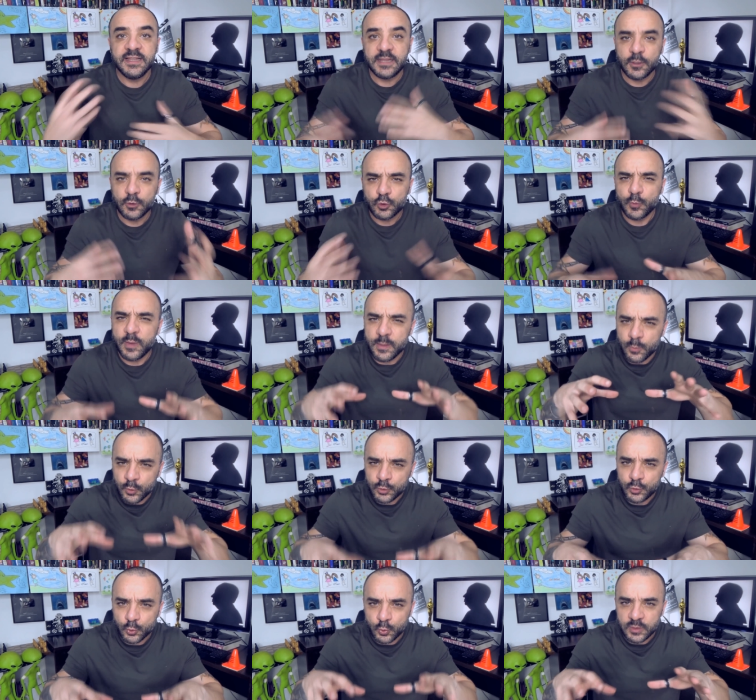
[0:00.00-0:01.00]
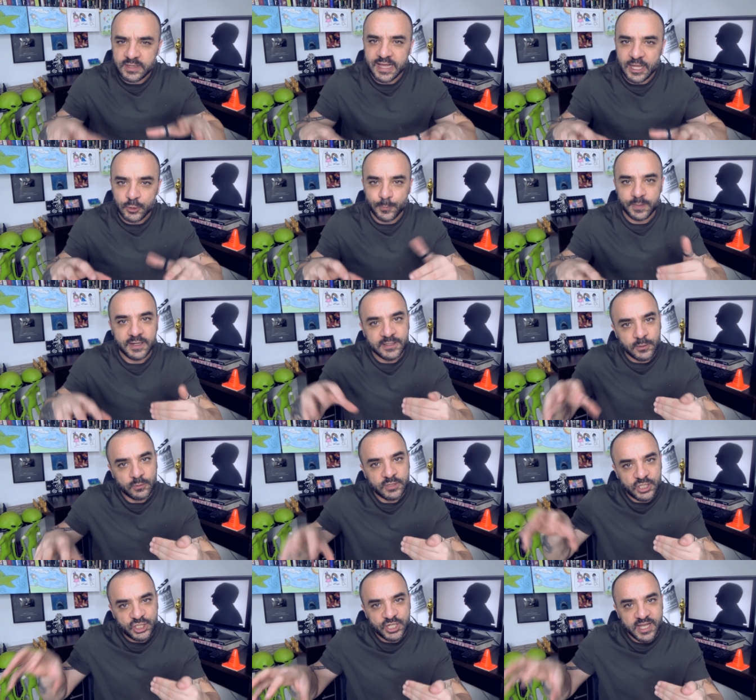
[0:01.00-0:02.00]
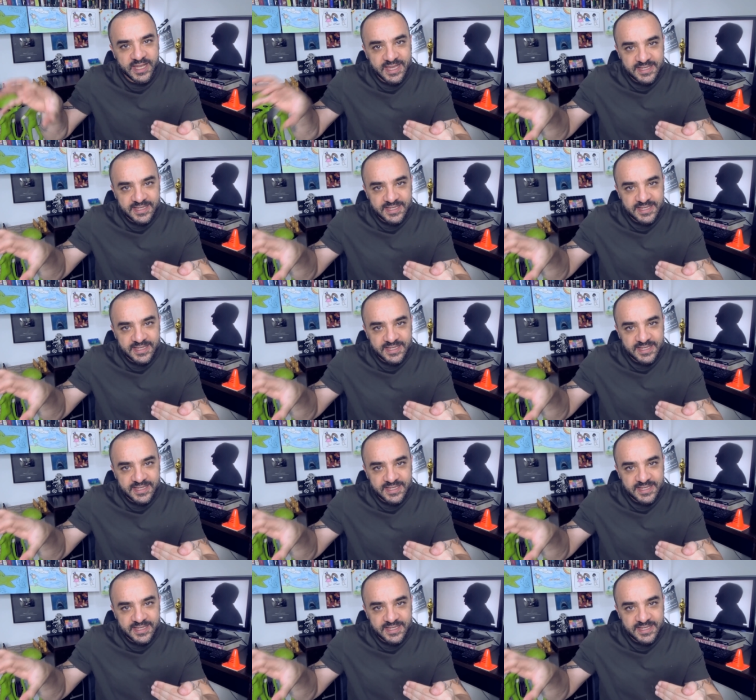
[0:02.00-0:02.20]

Então eu tomei muito cuidado para não deixar